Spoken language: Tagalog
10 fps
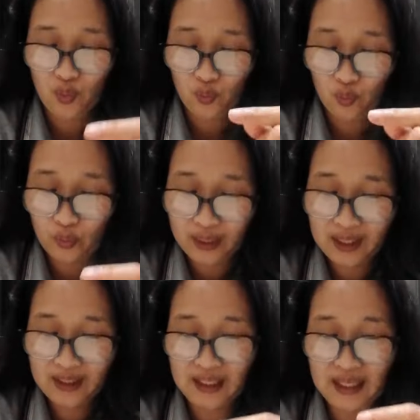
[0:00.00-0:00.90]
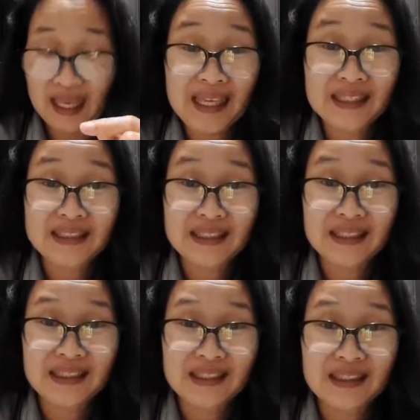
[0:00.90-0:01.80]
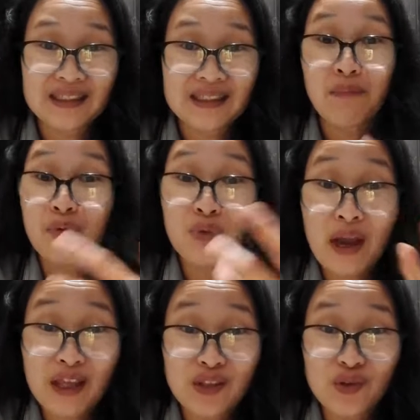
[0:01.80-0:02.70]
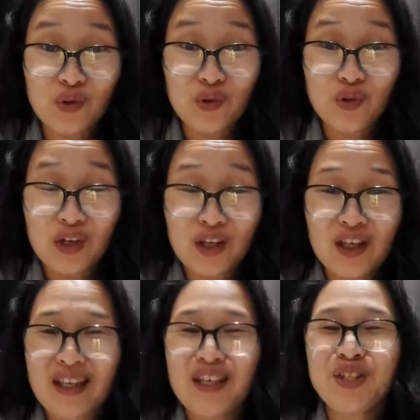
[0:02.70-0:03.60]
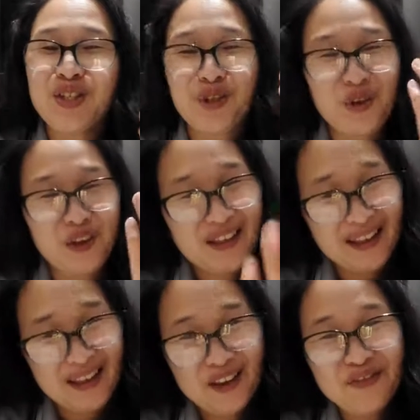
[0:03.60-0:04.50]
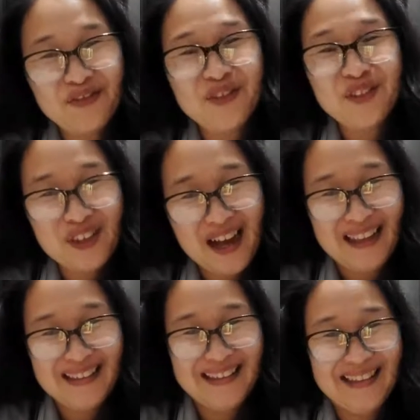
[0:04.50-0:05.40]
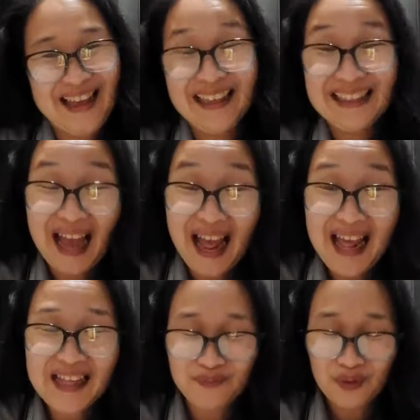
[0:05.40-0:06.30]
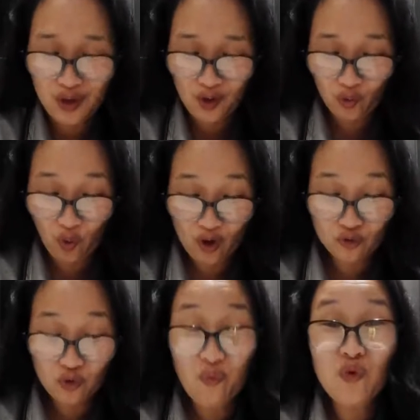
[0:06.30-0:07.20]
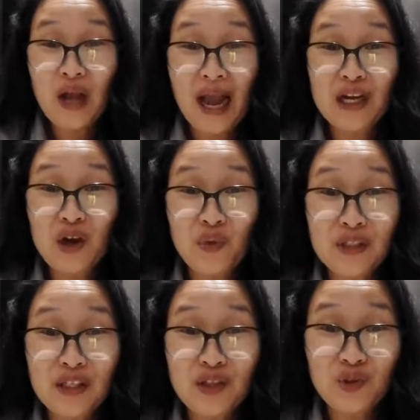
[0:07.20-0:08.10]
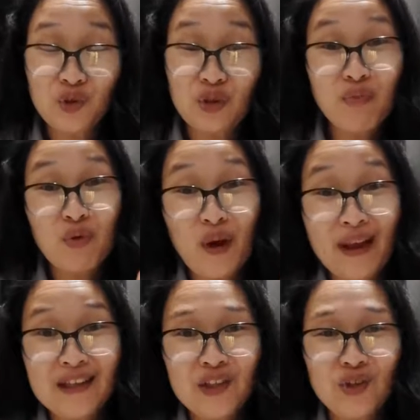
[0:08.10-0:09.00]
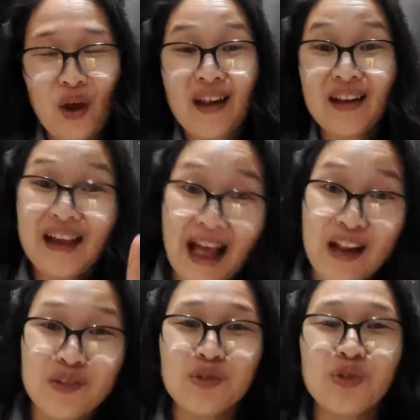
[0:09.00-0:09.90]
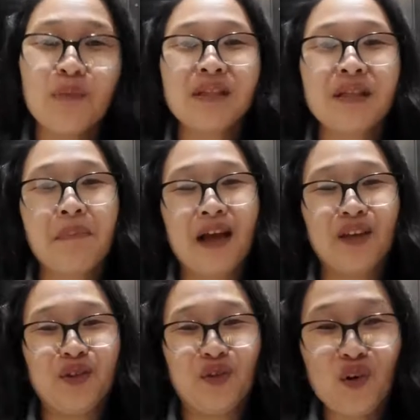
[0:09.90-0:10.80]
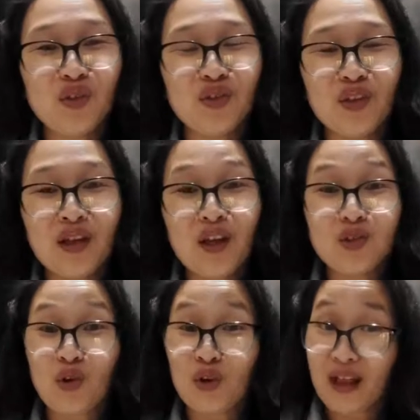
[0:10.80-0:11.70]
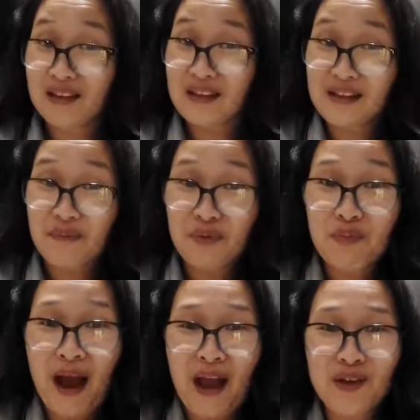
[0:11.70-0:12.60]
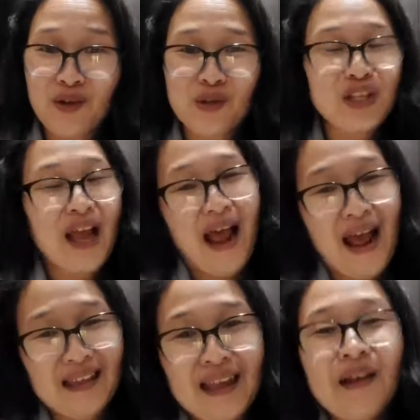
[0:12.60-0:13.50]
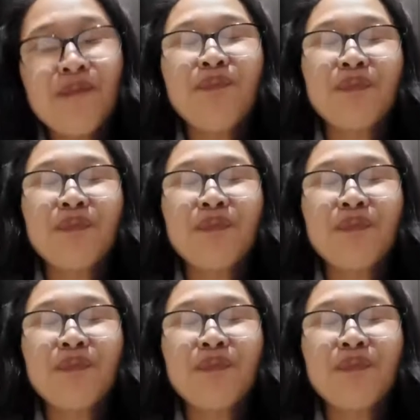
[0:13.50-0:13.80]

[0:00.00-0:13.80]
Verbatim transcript: with it sa buhay niyo is your gift to God. Ayan! Kung ano pong gagawin ninyo sa buhay ninyo ay regalo nyo naman sa Panginoon. So ready na po ba kayo sa ating